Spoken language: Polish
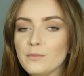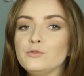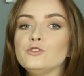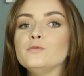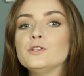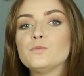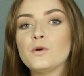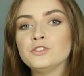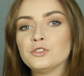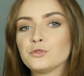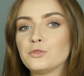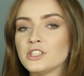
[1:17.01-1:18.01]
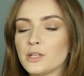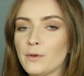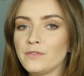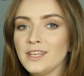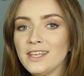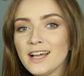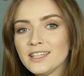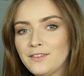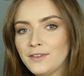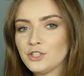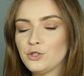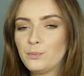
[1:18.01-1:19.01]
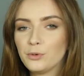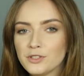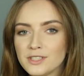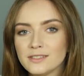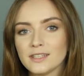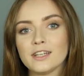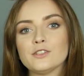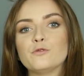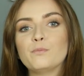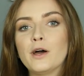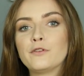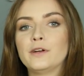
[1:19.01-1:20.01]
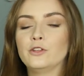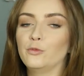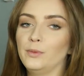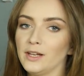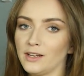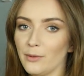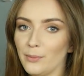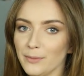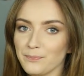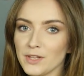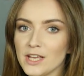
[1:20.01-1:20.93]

musimy mieć monitor, który zapewnia jak największy procent zakresu barw Adobe RGB.